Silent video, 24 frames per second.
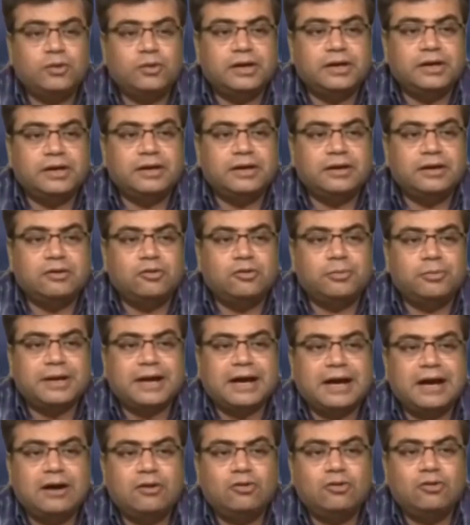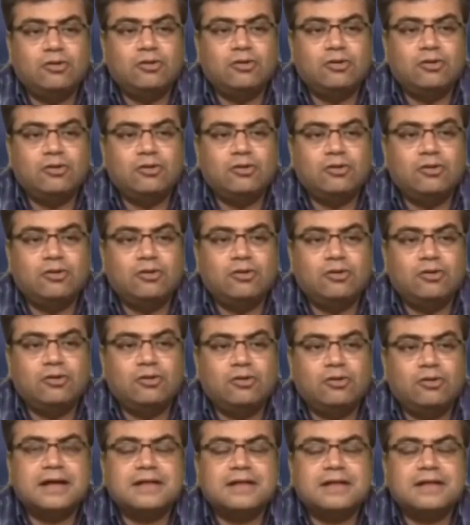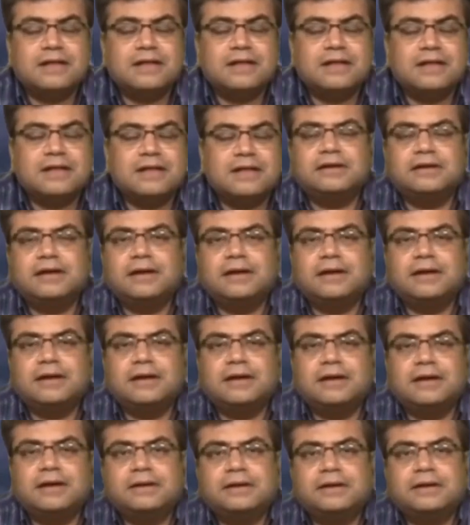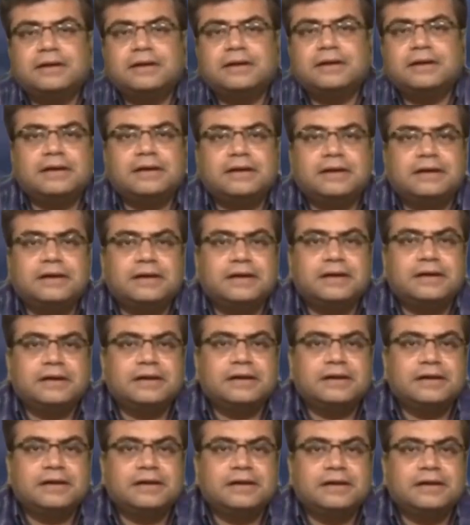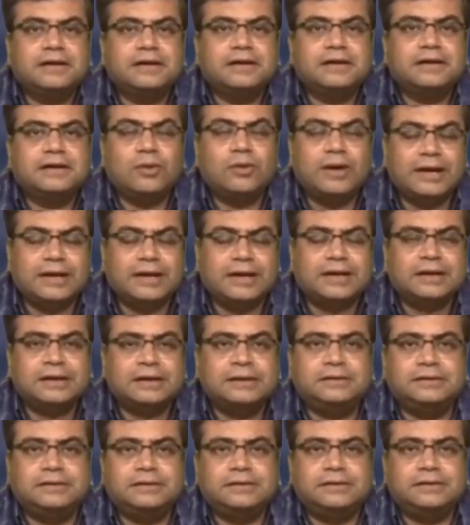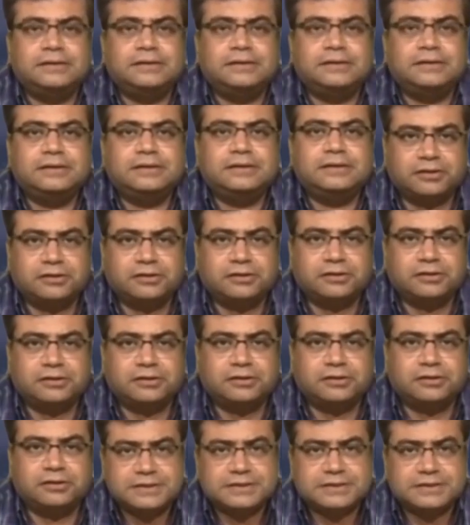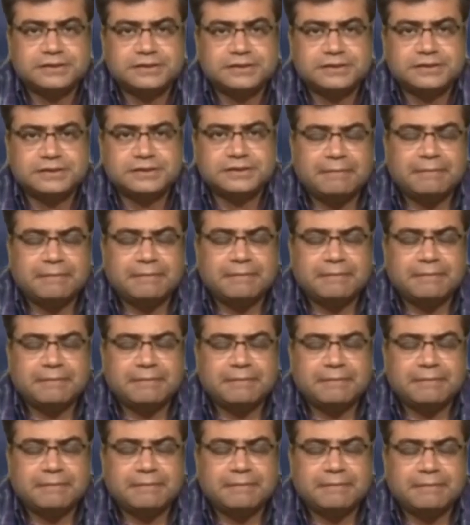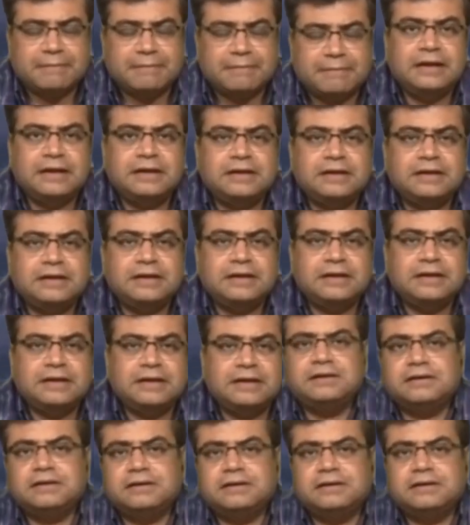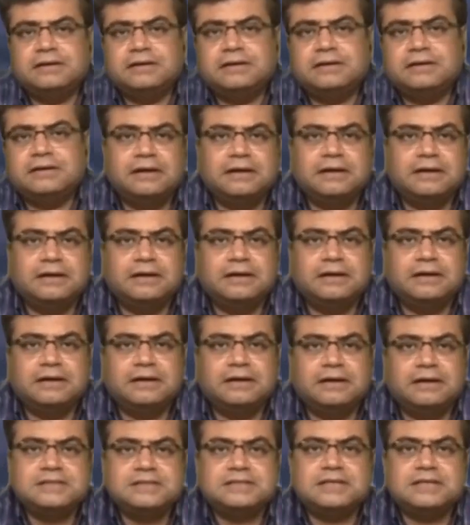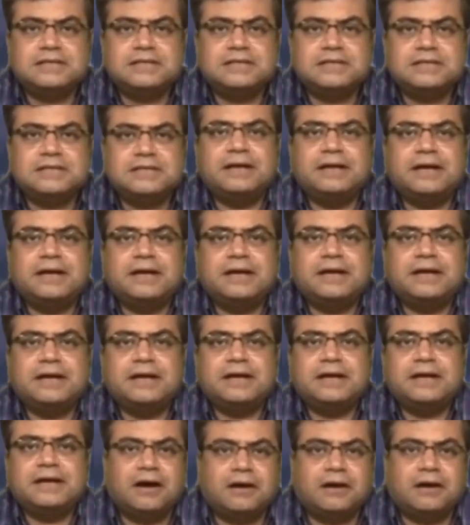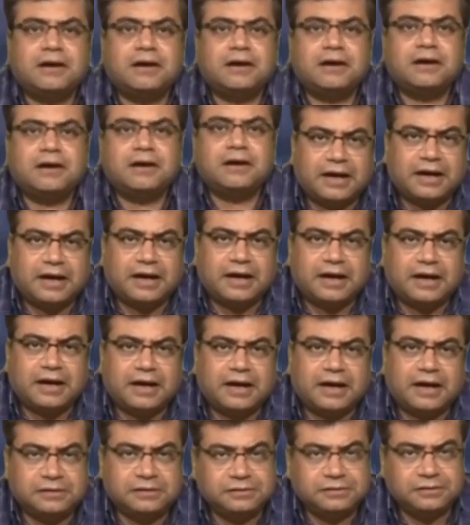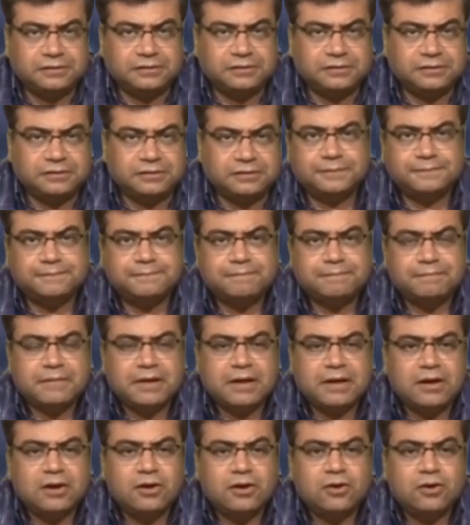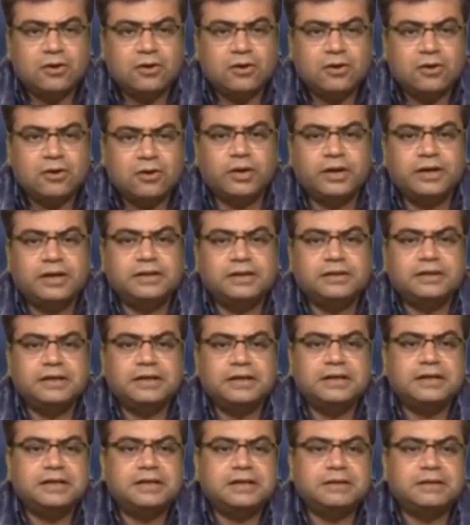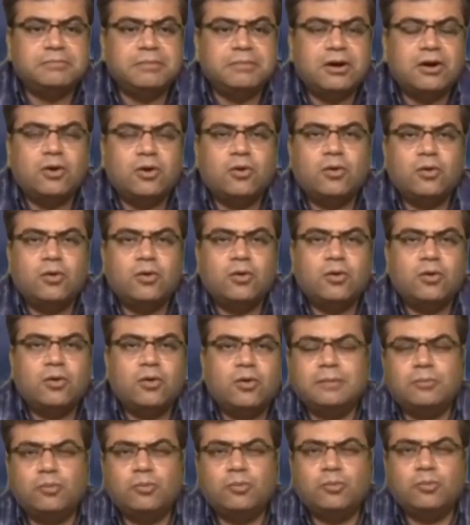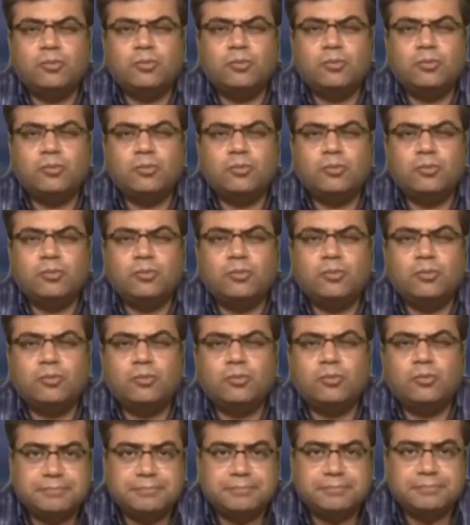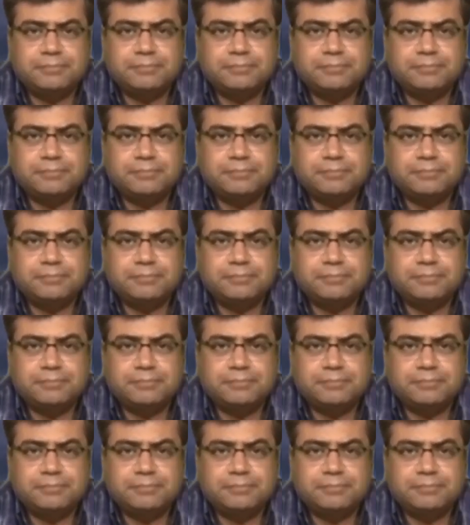وبيحاول من خلال هذا الكتاب آه، يؤكد ريتشارد دوكنز على أن الدين آه، ليس به أي حقائق على الإطلاق وأن الدين ما هو إلا مجرد وهم